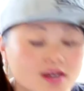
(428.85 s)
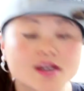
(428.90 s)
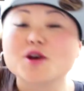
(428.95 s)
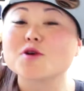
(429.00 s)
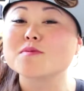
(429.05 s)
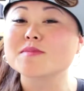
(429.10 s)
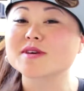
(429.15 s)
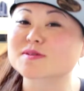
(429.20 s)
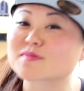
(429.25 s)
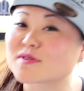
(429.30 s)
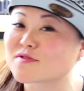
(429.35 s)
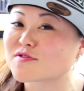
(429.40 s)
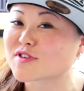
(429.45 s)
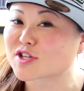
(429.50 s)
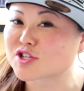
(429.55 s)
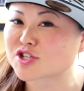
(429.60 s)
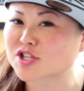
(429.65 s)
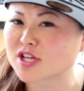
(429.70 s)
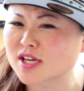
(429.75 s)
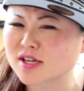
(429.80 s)
Eu mesma
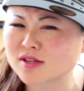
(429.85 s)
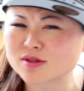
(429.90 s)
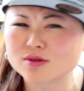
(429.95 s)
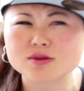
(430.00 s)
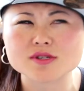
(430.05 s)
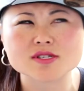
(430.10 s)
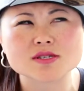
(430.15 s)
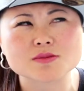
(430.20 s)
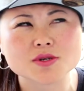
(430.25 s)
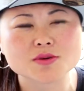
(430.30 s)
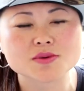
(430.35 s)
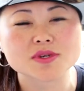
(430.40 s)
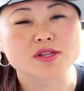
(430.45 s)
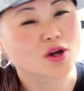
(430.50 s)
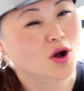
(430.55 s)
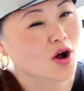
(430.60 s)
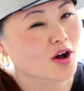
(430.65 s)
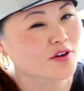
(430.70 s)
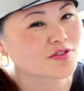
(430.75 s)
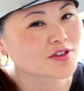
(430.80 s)
viajei em
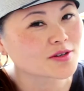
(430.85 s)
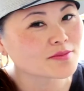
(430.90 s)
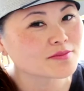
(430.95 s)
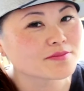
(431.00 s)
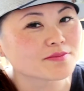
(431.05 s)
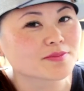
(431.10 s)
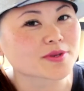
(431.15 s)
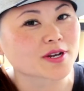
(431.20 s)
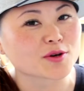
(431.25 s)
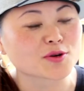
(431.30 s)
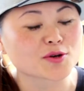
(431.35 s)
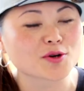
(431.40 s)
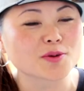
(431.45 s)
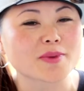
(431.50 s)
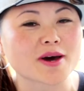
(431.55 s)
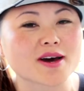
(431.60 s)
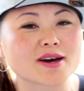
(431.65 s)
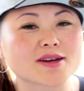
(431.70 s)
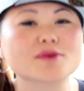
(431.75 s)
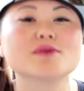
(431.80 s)
2009 para
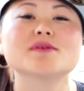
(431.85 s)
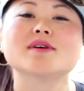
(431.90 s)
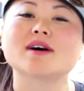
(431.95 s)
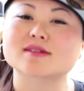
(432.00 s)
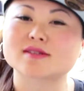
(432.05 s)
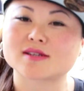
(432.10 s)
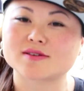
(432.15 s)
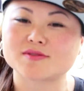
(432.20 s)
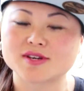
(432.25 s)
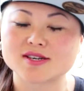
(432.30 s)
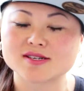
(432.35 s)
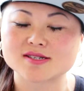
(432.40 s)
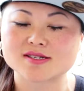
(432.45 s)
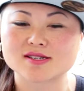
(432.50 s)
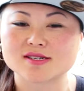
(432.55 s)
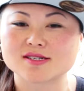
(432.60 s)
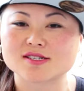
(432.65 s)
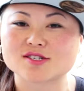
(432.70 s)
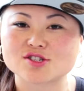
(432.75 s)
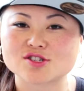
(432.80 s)
Eurobattle através
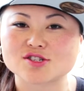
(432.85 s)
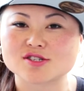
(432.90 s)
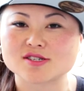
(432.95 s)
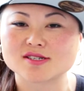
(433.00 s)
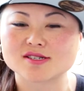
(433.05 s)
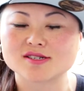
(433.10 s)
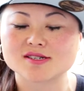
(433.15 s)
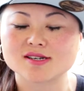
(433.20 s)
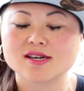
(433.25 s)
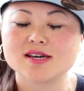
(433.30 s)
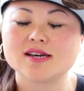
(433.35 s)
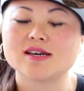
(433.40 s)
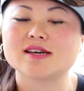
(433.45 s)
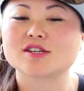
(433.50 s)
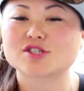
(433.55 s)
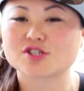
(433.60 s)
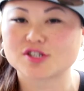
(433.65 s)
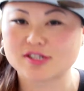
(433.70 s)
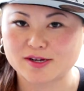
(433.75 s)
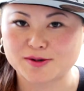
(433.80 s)
deste
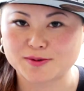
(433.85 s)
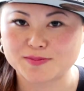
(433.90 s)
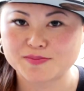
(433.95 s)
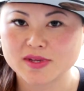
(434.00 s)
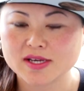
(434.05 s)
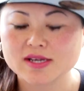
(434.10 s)
edital.